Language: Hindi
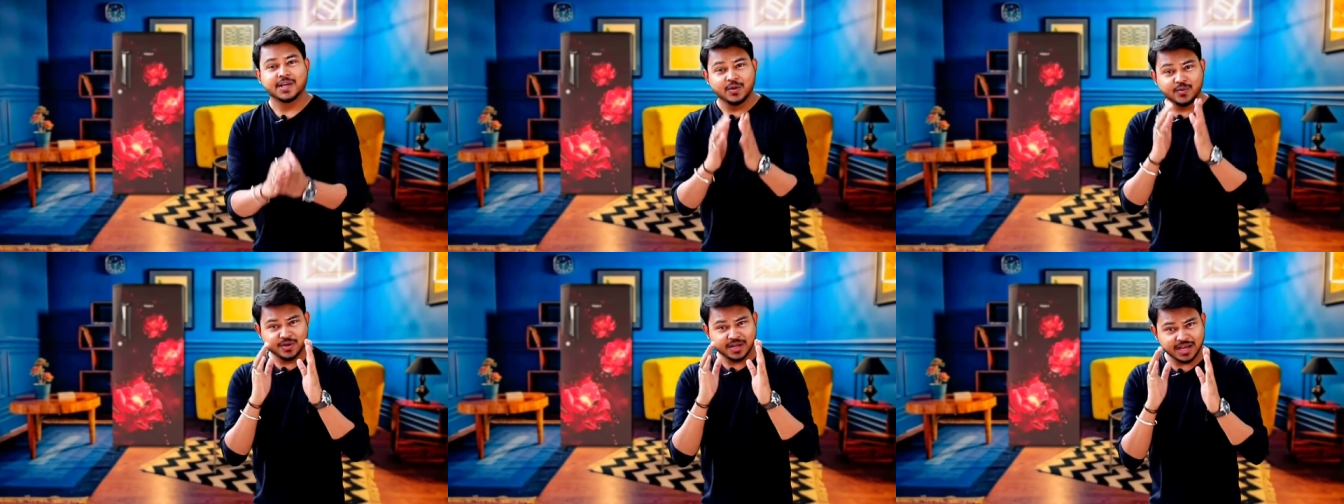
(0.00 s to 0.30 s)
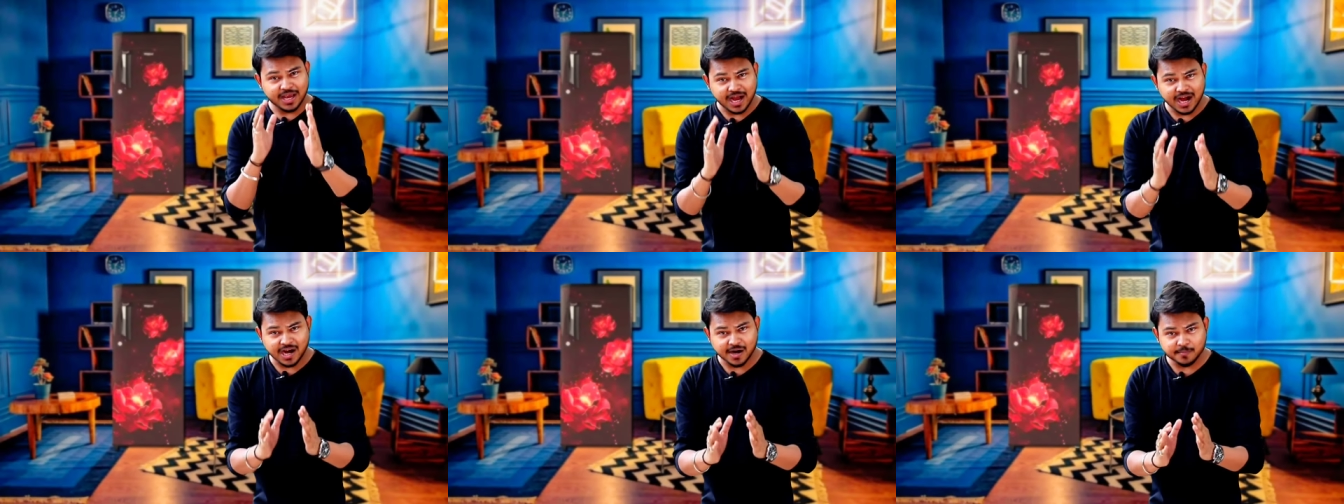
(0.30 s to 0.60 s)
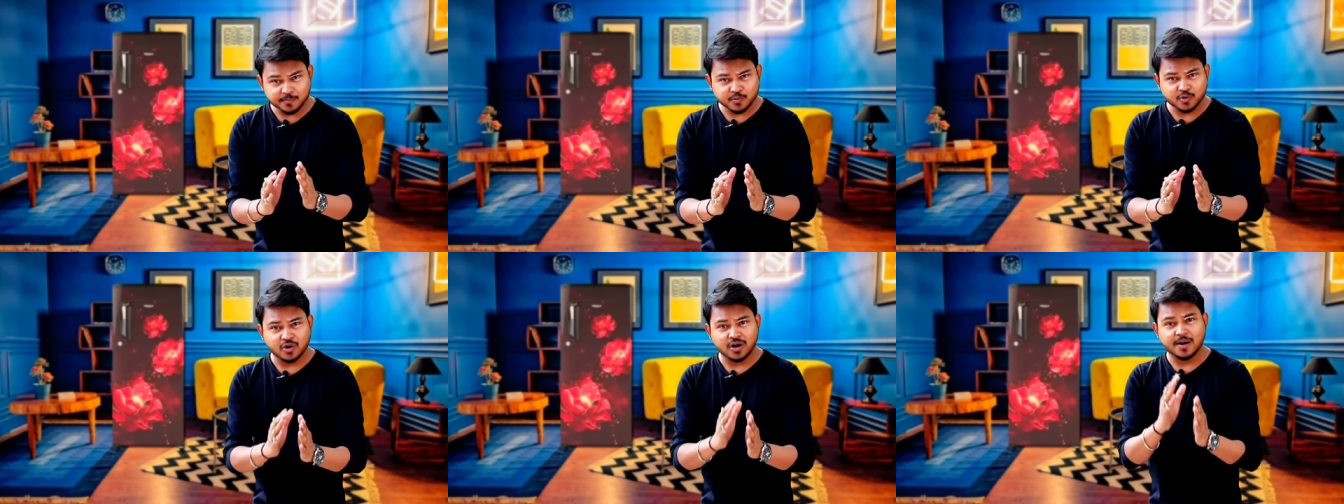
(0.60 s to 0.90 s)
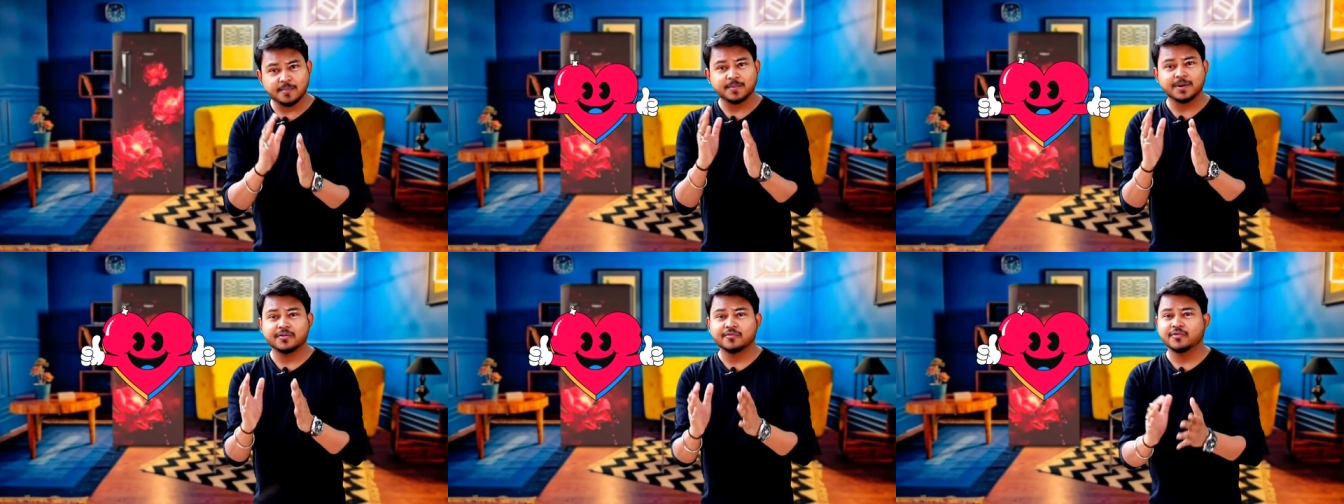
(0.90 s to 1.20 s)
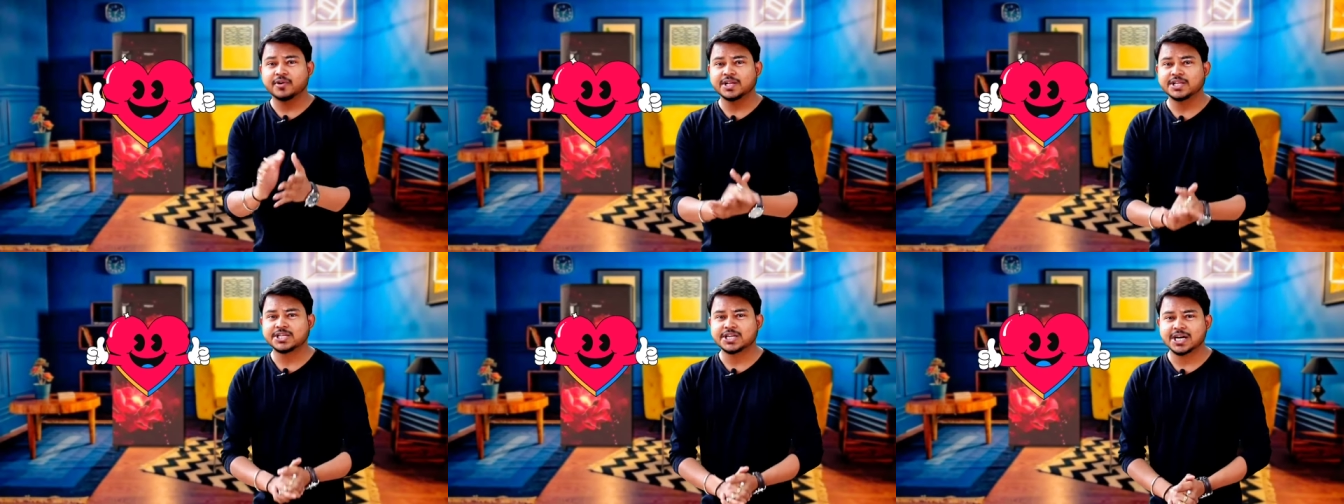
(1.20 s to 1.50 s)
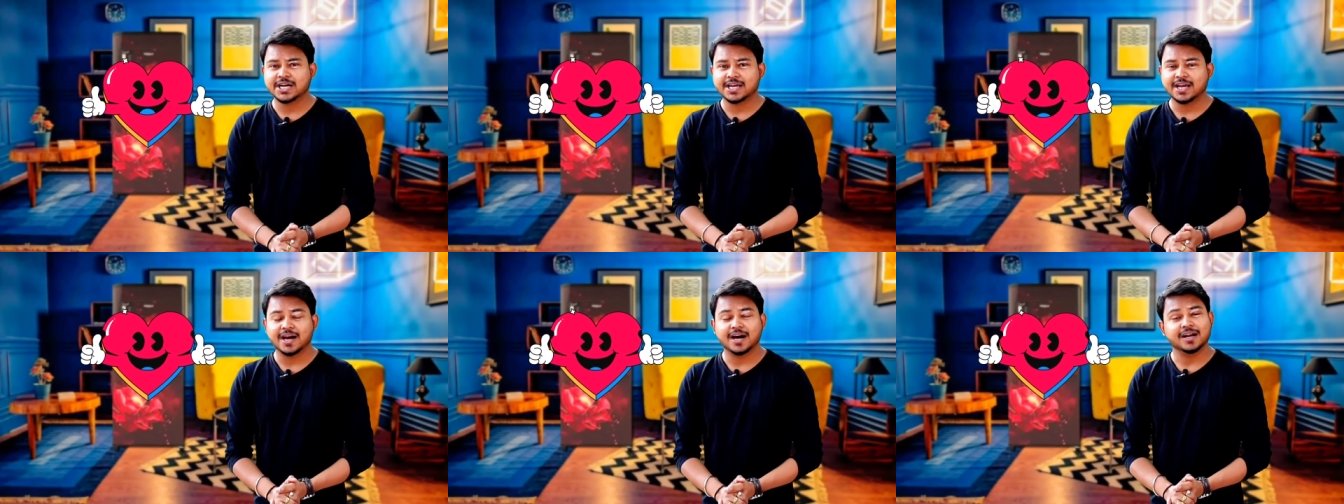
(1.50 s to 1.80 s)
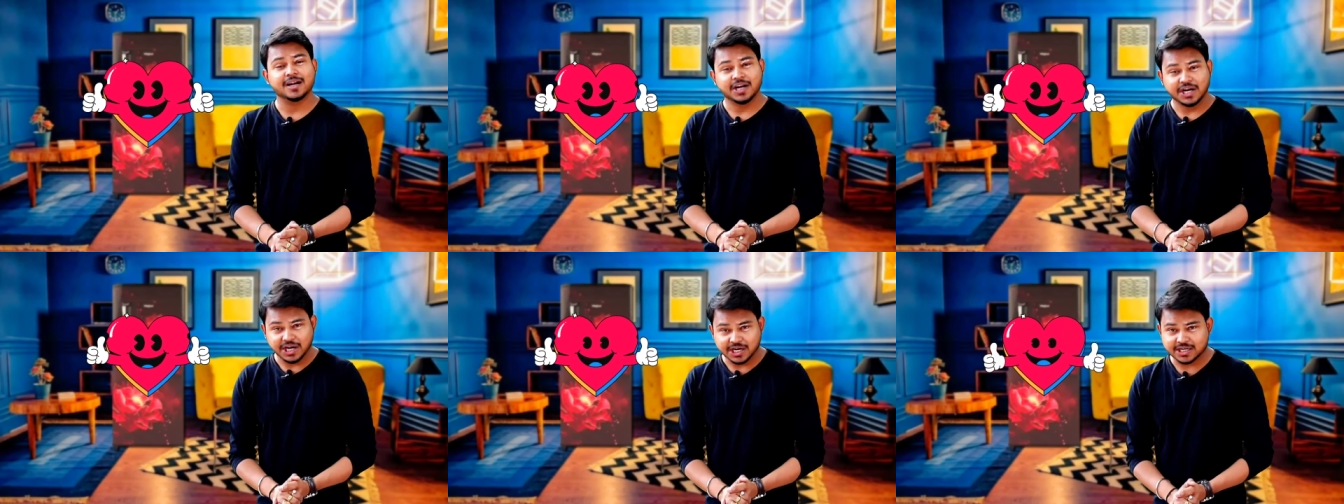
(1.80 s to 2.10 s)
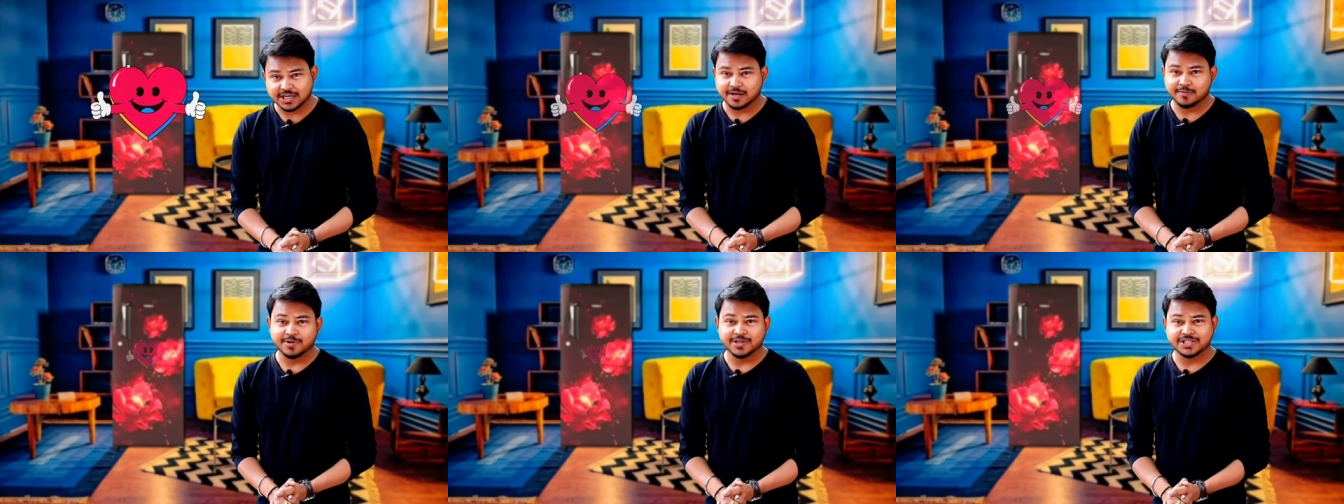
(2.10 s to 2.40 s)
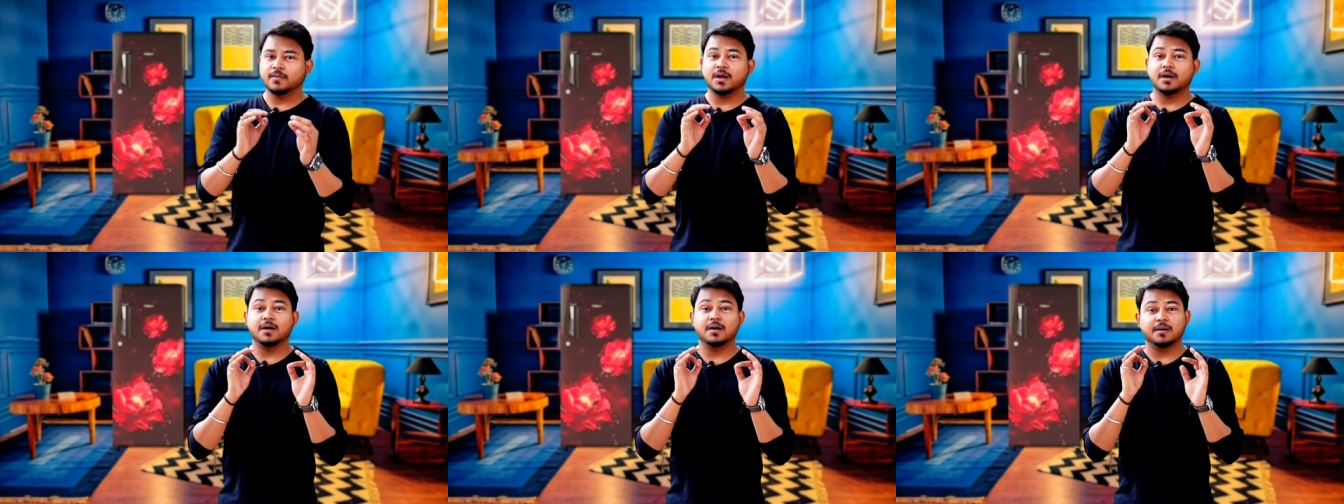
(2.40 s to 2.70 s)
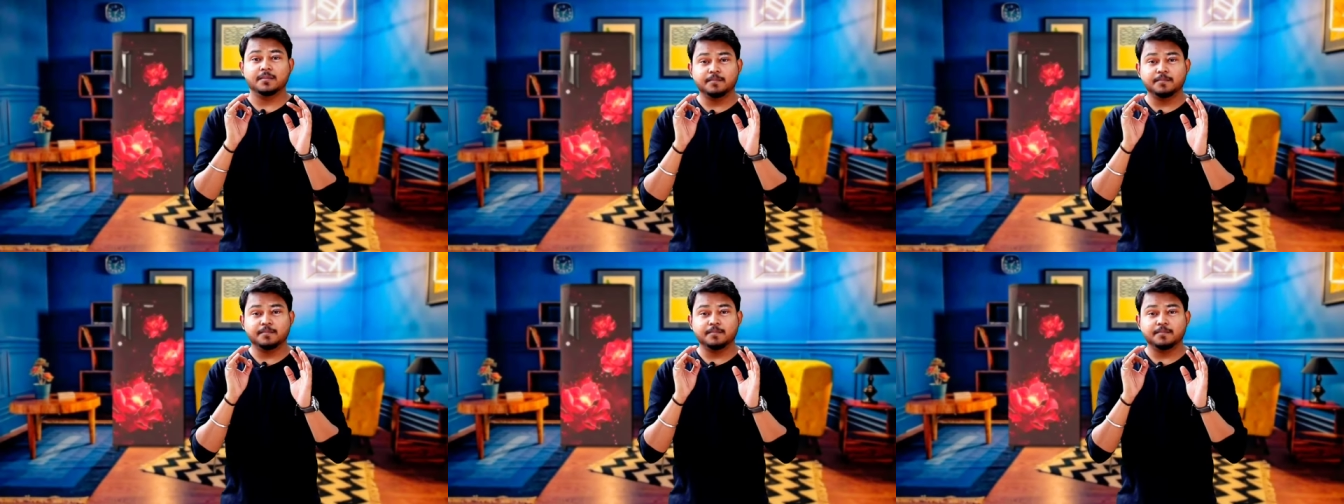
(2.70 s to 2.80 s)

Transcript: क्योंकि आपको अपना फ्रिज का ख्याल रखना भी चाहिए